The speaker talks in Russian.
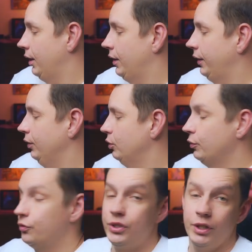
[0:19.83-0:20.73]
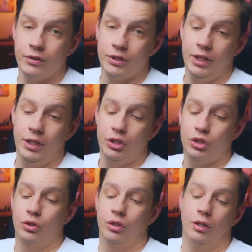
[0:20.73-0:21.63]
Я думаю, все вы знаете,
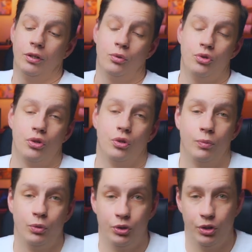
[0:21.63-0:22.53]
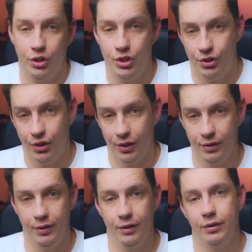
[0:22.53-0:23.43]
что я очень люблю технический
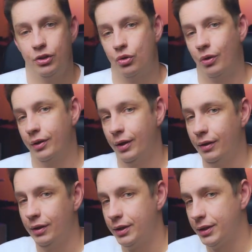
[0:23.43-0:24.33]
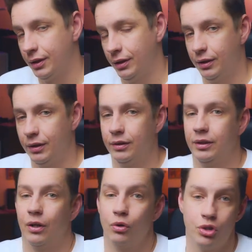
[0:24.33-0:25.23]
контент, ищу каналы с э,
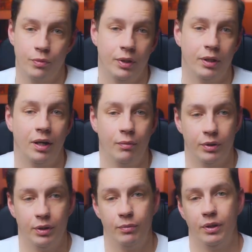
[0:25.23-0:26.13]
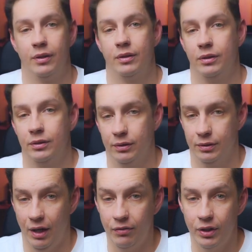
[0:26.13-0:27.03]
хорошими, грамотными
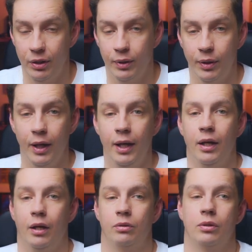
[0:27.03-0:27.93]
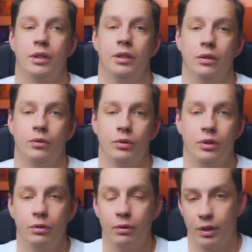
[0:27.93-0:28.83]
авторами которые делают
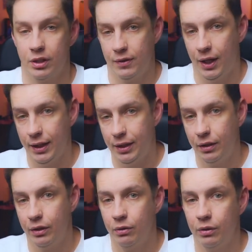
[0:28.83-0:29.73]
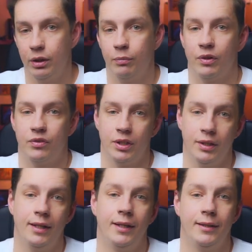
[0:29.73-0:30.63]
не только развлекательный, но и
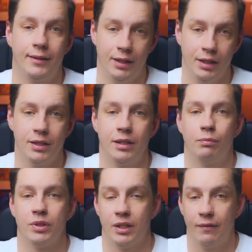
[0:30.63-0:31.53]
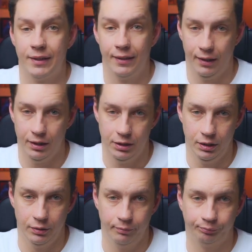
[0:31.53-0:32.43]
профессионально интересный и познавательный контент.